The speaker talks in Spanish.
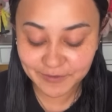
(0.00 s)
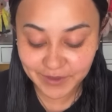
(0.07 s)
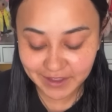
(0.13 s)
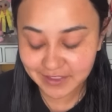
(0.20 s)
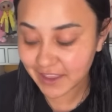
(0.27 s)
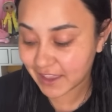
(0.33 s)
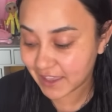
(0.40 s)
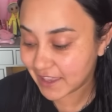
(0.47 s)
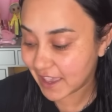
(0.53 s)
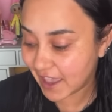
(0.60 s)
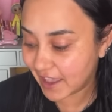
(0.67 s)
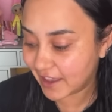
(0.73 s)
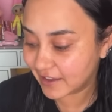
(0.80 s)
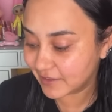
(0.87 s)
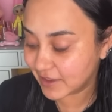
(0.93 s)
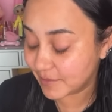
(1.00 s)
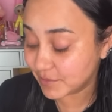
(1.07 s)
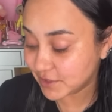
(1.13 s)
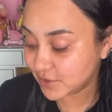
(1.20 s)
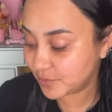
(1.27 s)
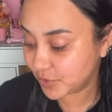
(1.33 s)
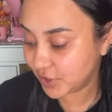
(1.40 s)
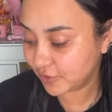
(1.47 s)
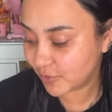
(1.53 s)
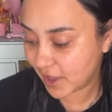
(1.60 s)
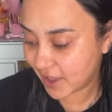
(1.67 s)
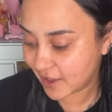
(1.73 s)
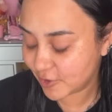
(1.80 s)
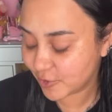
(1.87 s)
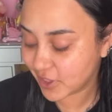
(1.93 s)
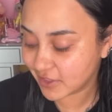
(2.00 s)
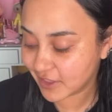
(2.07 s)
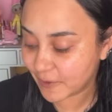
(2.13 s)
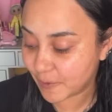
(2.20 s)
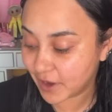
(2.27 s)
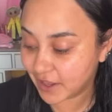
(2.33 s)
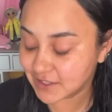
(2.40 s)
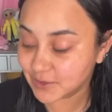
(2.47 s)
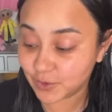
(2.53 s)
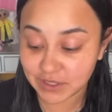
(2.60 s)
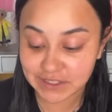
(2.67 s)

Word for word: Fíjate que ya, ya me estoy poniendo a ello, ya tengo varias